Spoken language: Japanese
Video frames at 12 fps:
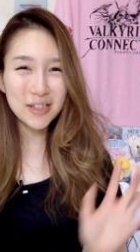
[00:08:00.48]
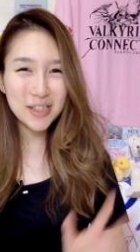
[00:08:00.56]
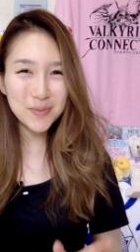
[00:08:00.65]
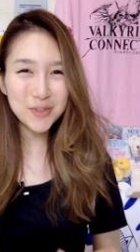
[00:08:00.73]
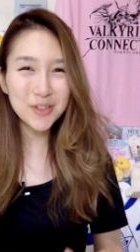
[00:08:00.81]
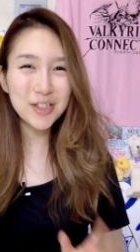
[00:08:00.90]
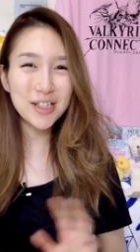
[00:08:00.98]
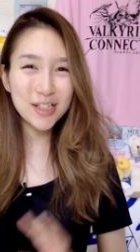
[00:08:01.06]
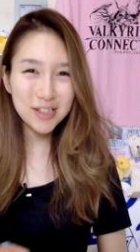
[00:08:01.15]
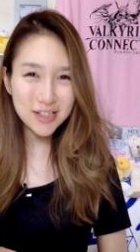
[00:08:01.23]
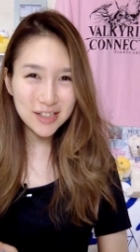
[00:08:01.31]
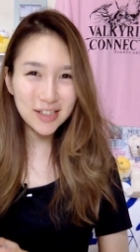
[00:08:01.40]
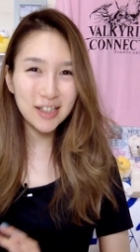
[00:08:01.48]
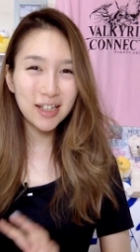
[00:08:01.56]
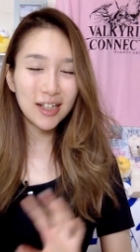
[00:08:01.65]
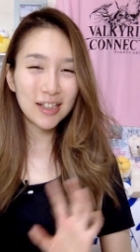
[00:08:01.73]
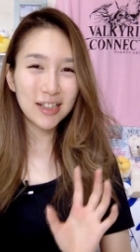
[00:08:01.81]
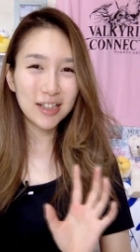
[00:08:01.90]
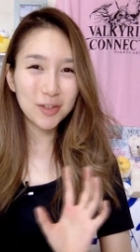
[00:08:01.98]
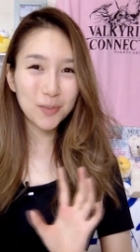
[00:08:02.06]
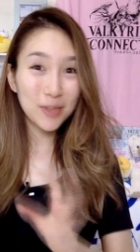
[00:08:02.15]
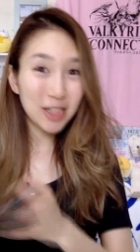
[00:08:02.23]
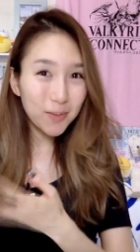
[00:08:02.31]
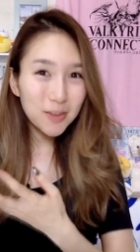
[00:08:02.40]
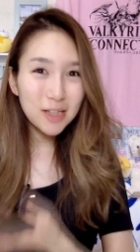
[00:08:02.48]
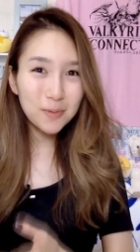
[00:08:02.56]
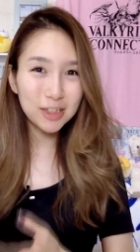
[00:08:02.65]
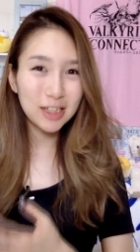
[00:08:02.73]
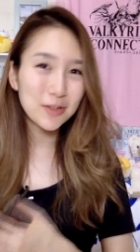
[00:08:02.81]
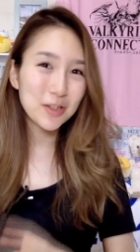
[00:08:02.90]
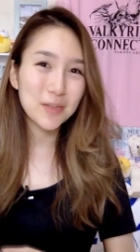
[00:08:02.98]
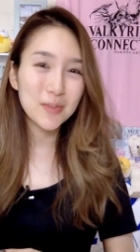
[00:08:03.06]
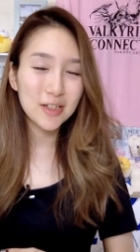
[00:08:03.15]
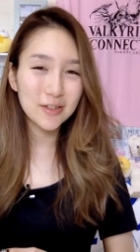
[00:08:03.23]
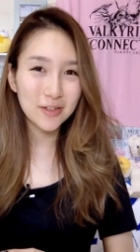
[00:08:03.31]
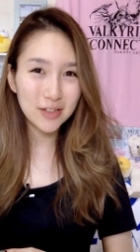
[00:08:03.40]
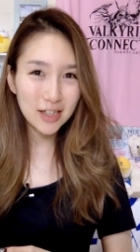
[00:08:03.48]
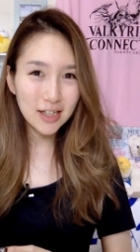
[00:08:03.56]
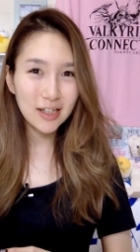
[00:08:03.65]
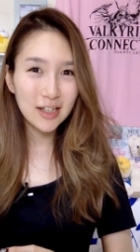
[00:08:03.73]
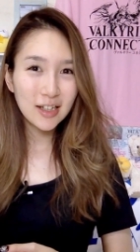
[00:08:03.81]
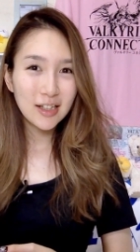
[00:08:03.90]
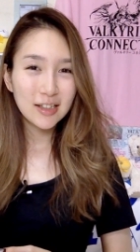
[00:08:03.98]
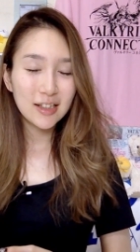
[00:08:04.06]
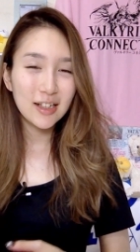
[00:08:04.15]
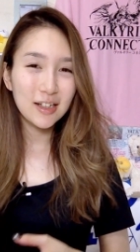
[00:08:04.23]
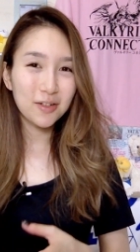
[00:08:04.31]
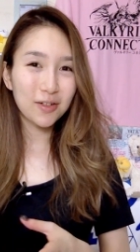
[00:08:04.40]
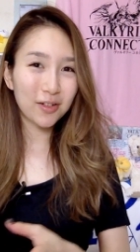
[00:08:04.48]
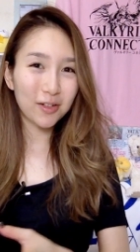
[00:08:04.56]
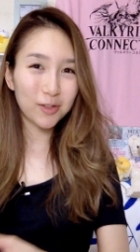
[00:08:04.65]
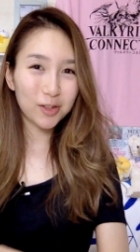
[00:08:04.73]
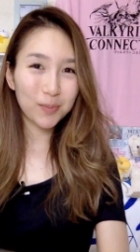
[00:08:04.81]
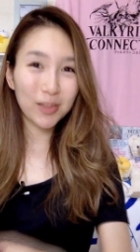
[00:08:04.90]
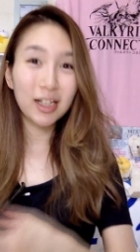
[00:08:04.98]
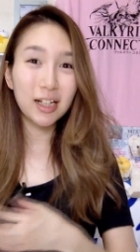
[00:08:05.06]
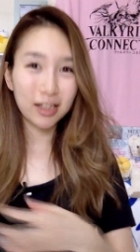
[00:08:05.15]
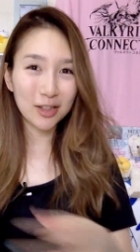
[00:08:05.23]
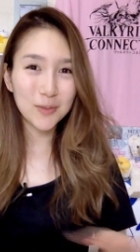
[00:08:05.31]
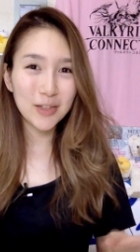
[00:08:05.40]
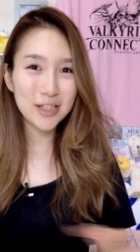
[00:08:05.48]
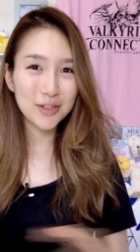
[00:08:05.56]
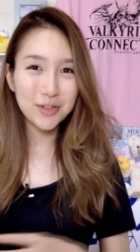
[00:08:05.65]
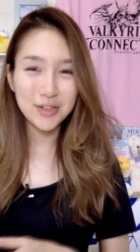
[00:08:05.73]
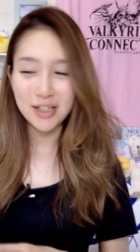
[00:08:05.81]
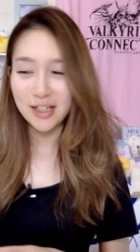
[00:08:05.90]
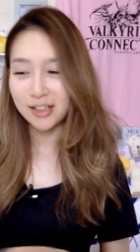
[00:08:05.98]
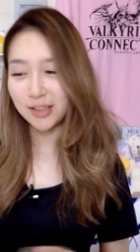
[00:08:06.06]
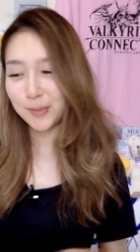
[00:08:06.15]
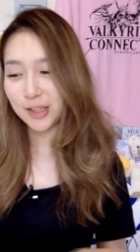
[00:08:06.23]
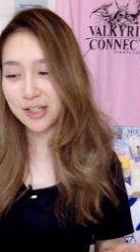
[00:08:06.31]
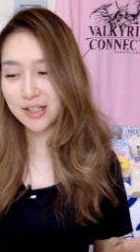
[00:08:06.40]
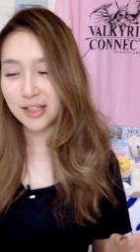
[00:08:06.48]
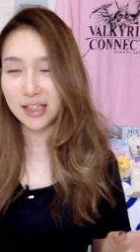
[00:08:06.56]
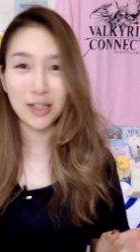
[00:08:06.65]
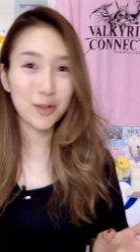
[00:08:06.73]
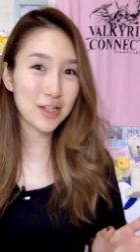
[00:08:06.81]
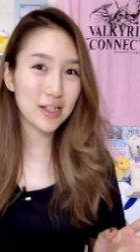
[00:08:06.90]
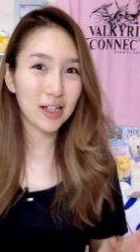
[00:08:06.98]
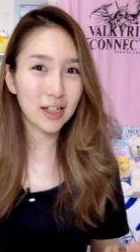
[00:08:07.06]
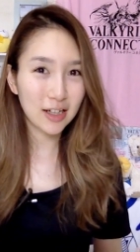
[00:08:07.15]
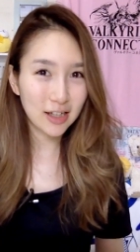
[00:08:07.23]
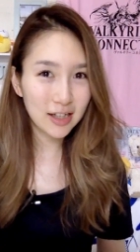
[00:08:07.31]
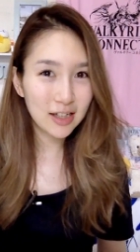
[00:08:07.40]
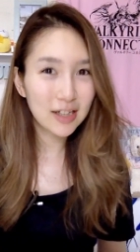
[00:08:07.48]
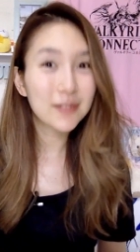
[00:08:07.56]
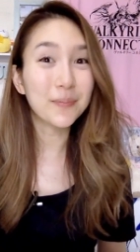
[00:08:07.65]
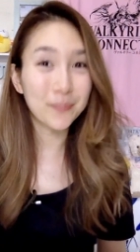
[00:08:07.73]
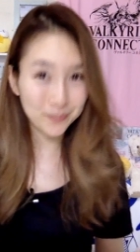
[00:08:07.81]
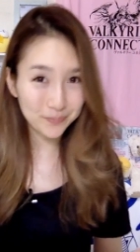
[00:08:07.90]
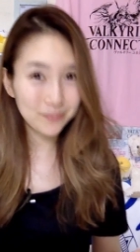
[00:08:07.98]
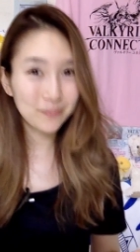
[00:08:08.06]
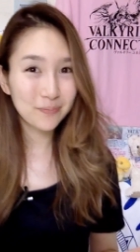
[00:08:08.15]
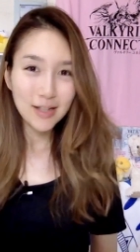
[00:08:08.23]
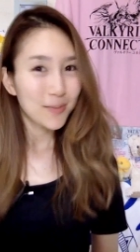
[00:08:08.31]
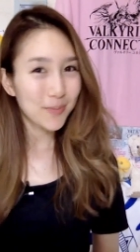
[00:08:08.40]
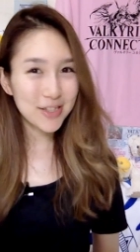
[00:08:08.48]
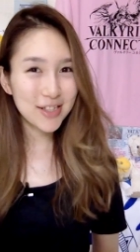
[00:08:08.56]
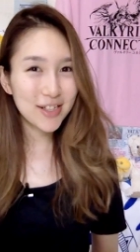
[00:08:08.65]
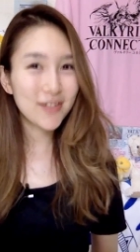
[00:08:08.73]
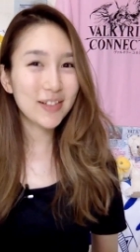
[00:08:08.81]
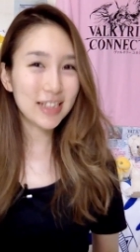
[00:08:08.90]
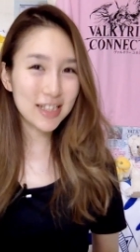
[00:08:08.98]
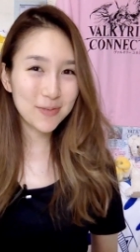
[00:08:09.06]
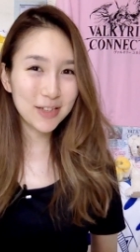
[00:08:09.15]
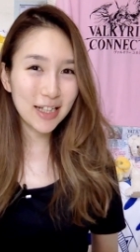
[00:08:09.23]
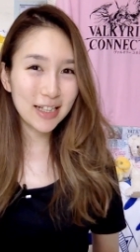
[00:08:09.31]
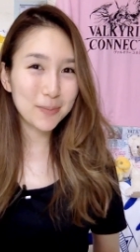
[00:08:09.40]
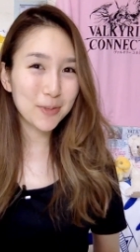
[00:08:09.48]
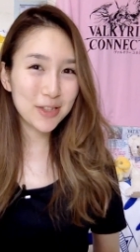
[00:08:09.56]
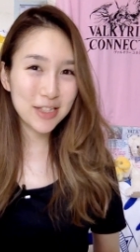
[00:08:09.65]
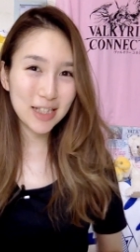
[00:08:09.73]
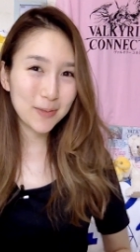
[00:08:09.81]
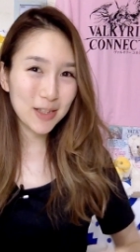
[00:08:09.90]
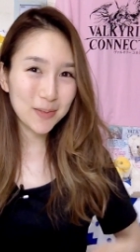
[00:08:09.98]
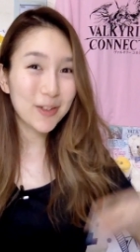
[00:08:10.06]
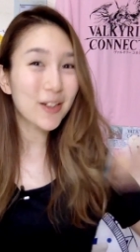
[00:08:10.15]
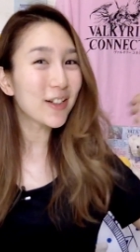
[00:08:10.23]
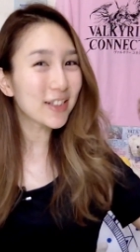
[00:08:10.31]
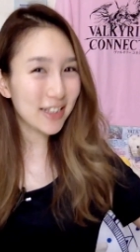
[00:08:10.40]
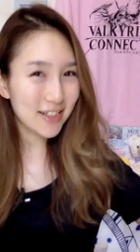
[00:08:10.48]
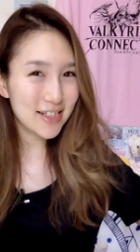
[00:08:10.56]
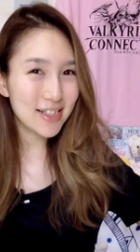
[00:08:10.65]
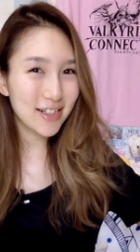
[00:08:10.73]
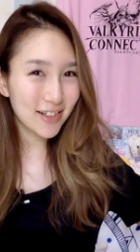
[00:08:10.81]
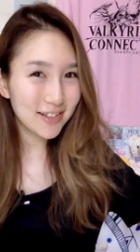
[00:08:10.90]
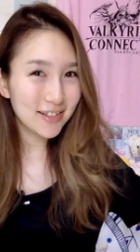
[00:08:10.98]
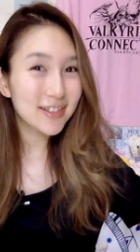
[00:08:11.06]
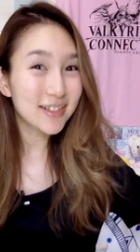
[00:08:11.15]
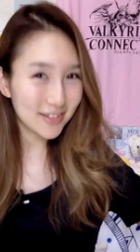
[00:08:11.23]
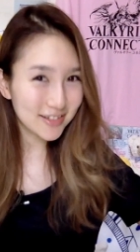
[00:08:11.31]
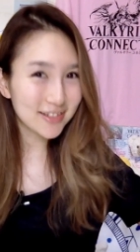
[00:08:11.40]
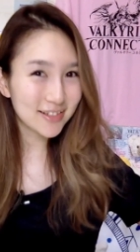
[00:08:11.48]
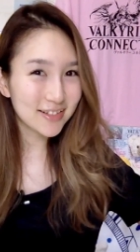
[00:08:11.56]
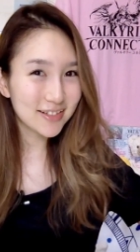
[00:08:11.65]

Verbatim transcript: あ、味も美味しいし、あの、見た目でも楽しめるので、なんかこう、みんなでね、友達同士で食べたりしたら楽しいんじゃないかな。うん。もちろん、私みたいにぼっちで食べても楽しいよ。うん。